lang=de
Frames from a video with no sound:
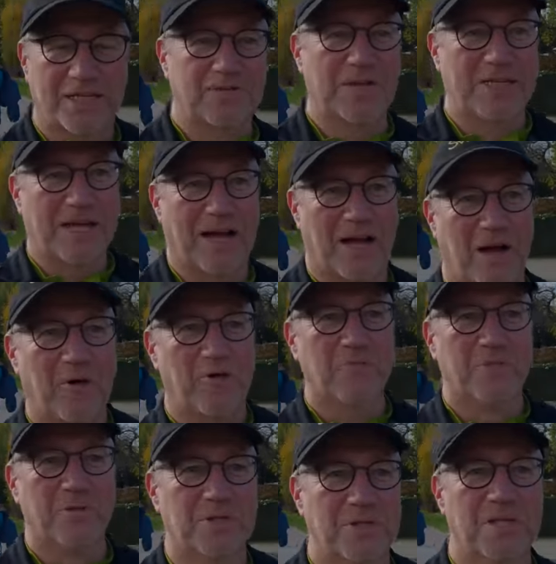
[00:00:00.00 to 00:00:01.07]
dass wir da rauf
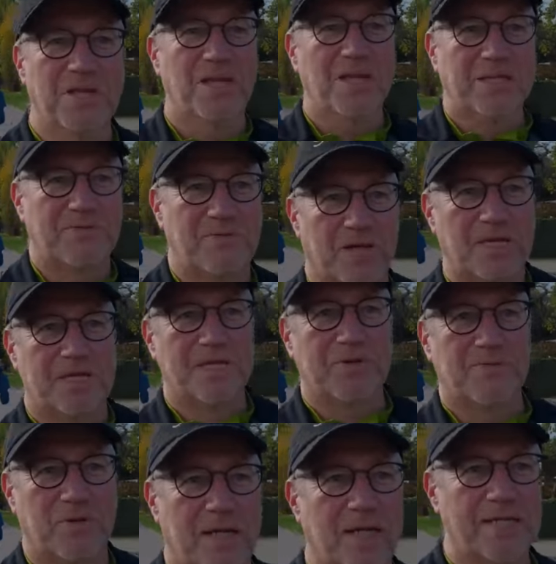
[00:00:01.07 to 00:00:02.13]
müssen. Der wird gleich
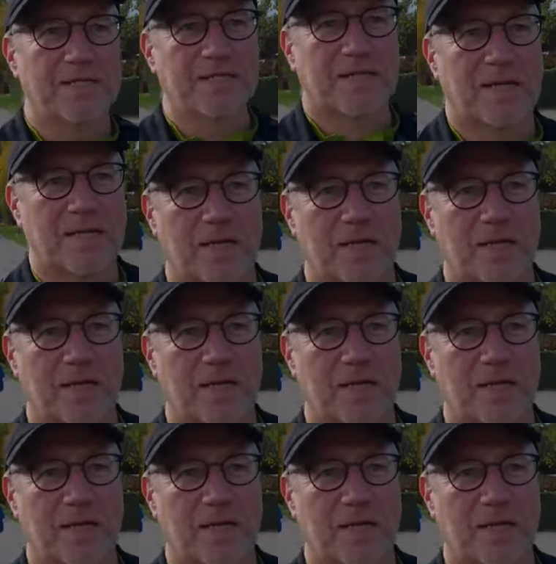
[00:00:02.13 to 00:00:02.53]
irgendwo da hinten sein.